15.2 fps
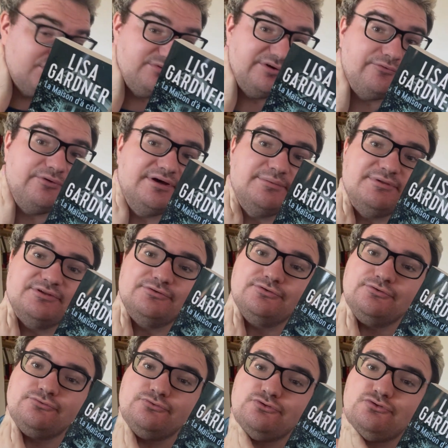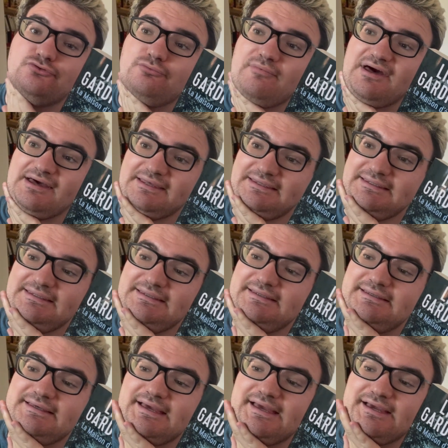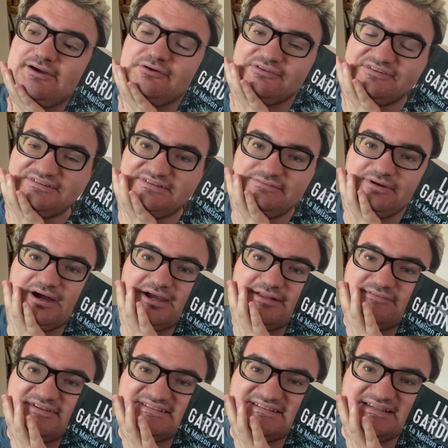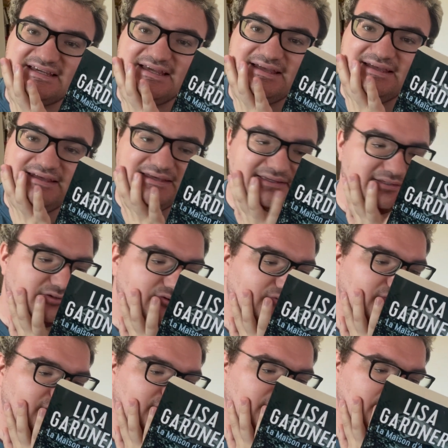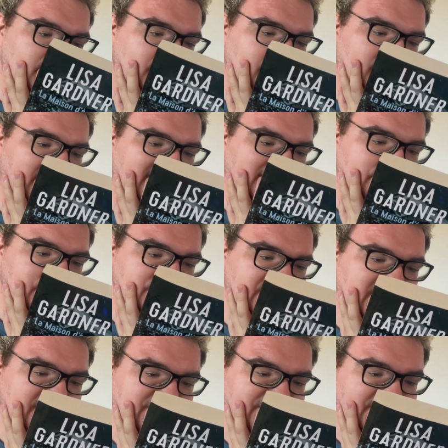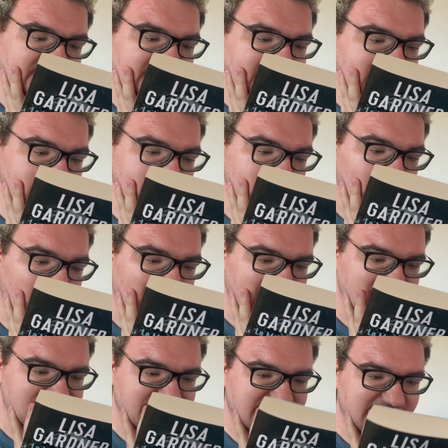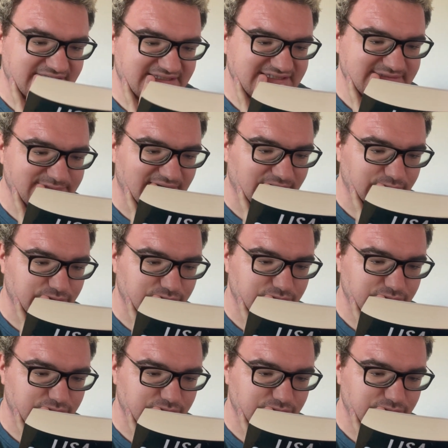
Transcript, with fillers: numéro 1 est bien entendu son mari. Et quand Didi Warren va essayer d'interroger la fille, je crois que la fille a disparu.